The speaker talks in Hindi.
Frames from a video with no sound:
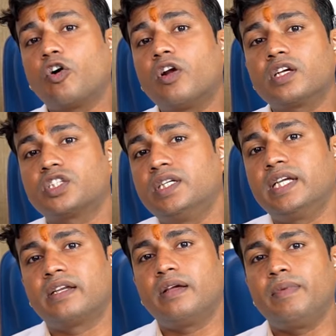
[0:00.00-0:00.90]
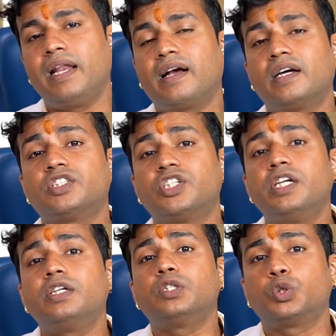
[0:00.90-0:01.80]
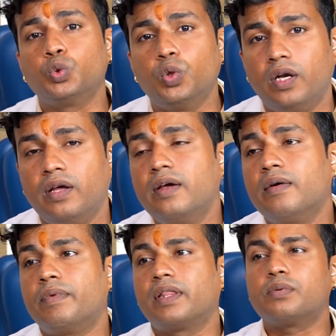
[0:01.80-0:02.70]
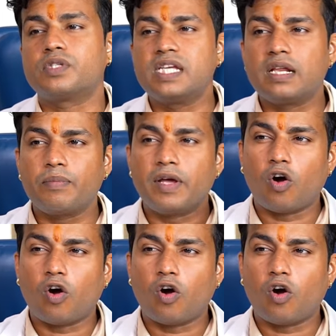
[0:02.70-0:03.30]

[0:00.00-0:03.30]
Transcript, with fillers: एक और लक्षण देखने मिलेगा सिर शूल मतलब सिर में